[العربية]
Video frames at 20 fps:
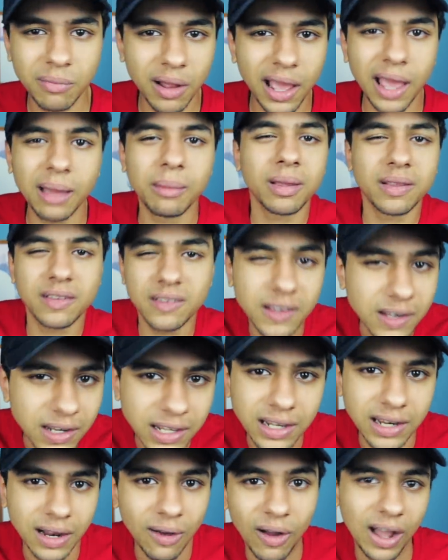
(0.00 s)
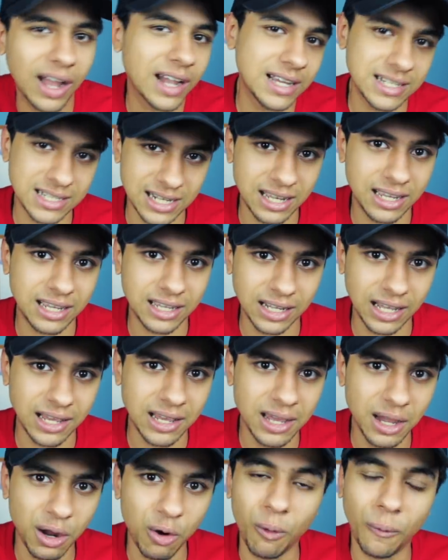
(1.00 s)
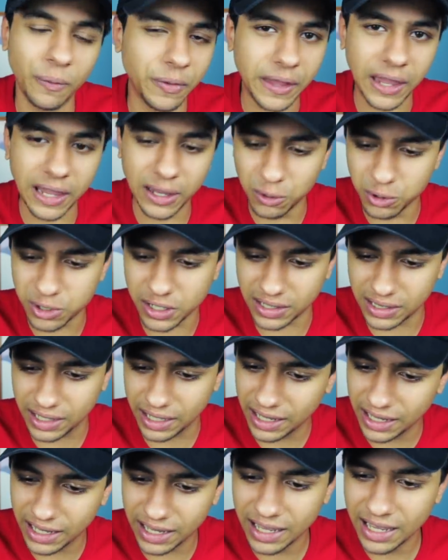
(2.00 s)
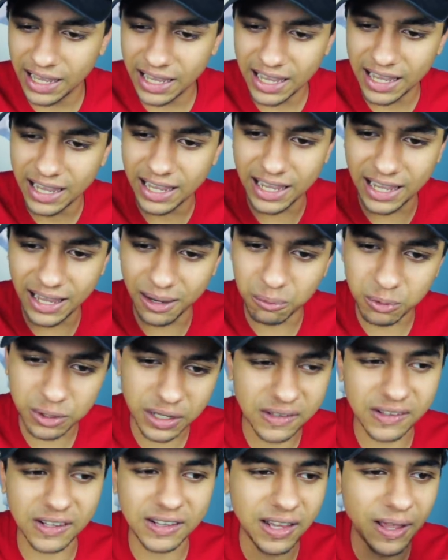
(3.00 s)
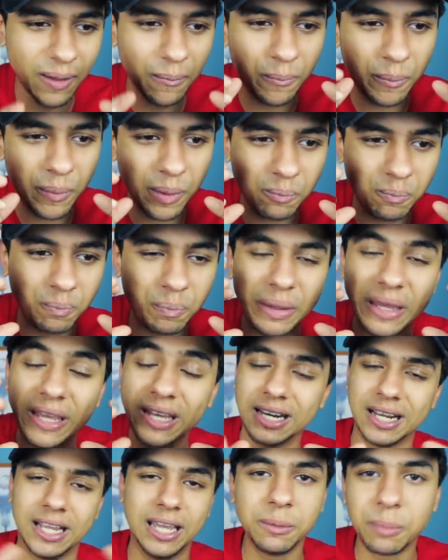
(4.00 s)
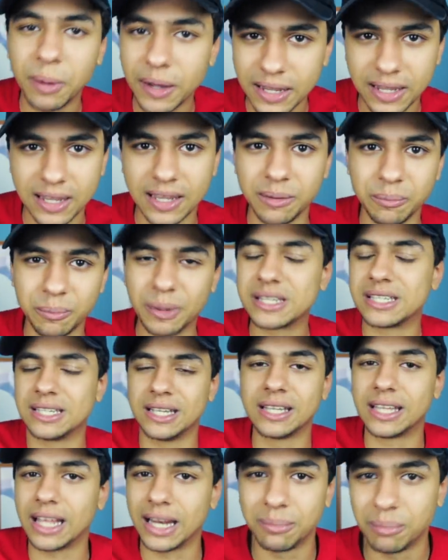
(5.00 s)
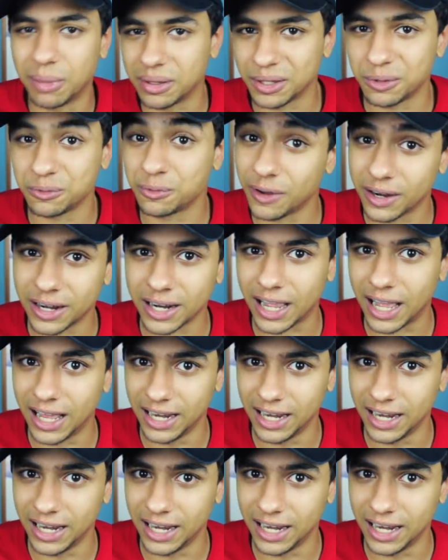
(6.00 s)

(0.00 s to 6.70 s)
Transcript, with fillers: خمس سنين او حاجه زي كده وما تتخيلوش قد ايه المسلسل ده بيرعبك بس انت لما تتفرج